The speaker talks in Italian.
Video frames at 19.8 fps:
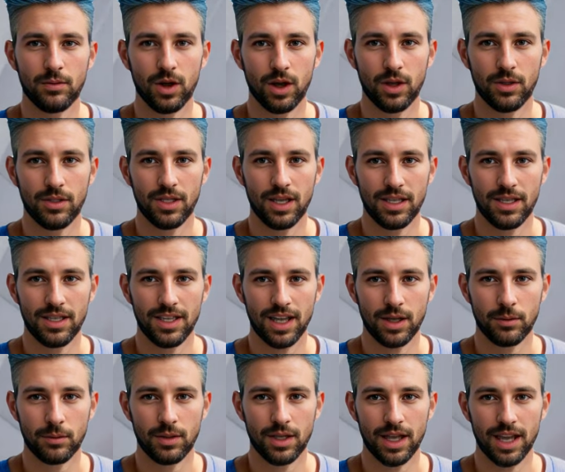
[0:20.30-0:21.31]
Con
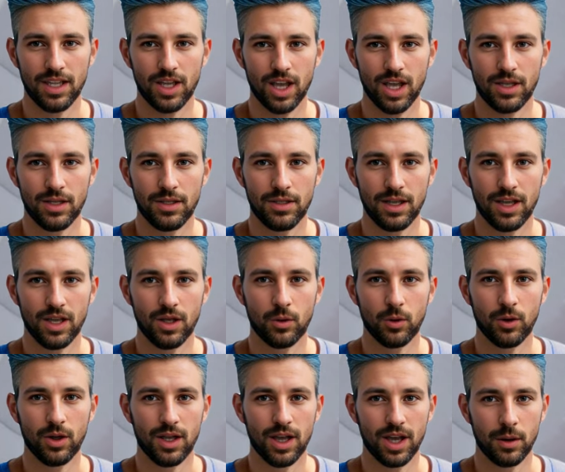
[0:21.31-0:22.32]

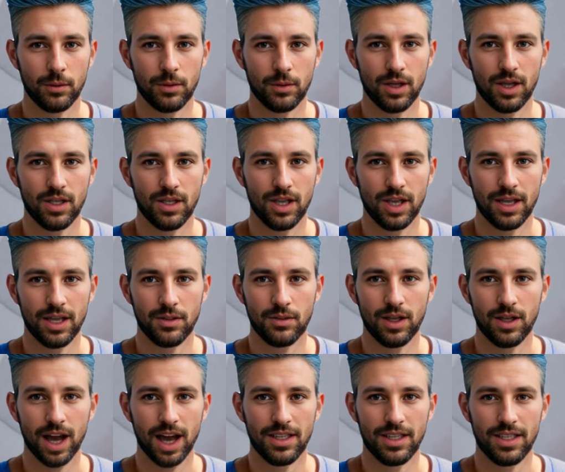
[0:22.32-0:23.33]
33.181 km
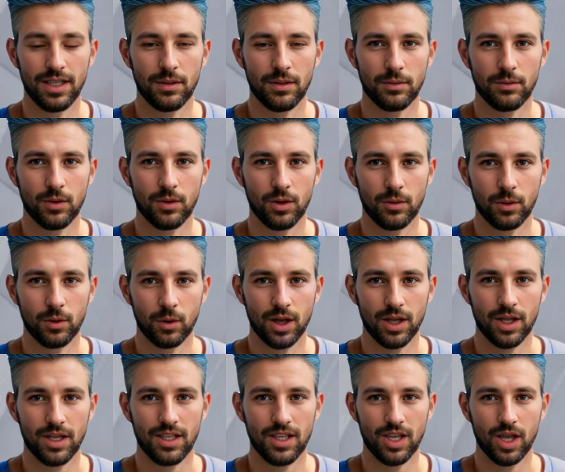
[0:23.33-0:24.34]
certificati, Volvo
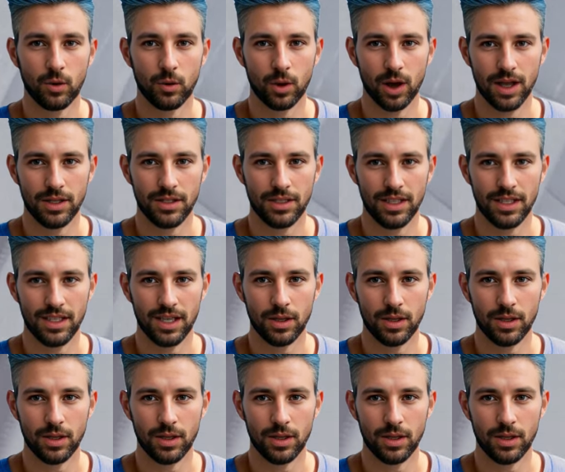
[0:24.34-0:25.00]
XC40